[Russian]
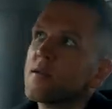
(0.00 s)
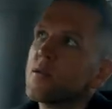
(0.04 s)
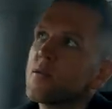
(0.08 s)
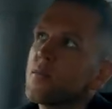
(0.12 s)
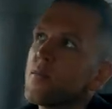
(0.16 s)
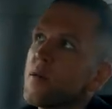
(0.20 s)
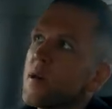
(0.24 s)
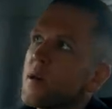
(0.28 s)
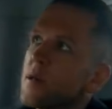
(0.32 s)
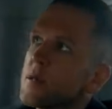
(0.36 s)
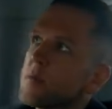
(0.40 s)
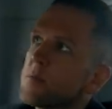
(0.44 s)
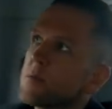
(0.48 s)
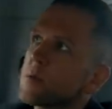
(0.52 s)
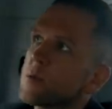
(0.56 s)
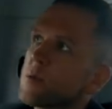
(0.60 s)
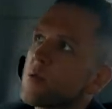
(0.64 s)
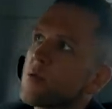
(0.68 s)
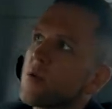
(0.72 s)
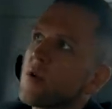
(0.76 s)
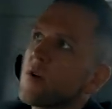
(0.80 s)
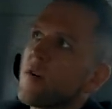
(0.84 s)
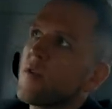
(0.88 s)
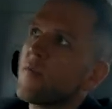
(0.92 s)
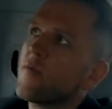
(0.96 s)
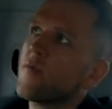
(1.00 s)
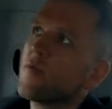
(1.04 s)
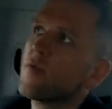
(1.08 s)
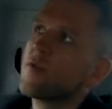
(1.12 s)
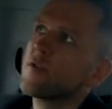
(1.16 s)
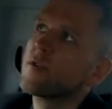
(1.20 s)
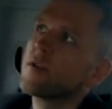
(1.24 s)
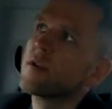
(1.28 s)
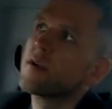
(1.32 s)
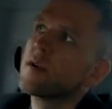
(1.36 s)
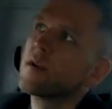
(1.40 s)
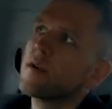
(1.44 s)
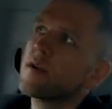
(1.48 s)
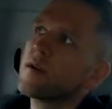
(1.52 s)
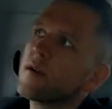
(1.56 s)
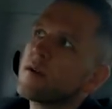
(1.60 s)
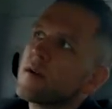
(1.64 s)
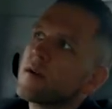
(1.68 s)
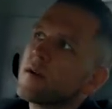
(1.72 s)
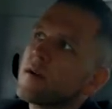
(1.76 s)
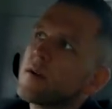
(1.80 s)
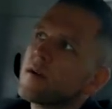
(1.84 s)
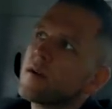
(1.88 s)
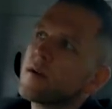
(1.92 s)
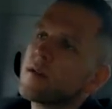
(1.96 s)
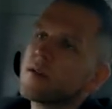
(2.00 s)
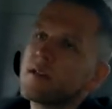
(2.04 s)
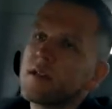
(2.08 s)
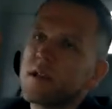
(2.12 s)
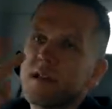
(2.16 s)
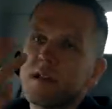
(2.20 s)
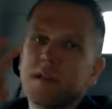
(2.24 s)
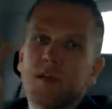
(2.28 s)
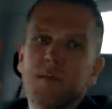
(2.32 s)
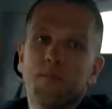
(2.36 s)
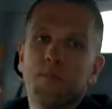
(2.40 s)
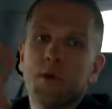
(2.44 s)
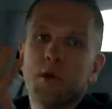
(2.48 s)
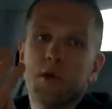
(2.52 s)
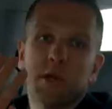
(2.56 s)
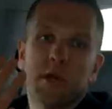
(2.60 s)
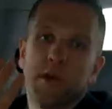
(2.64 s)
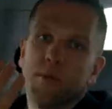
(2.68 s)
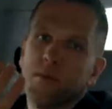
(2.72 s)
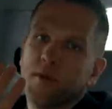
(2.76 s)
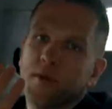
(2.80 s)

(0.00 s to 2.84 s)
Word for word: У тебя есть воздуховоды. Третьей печки,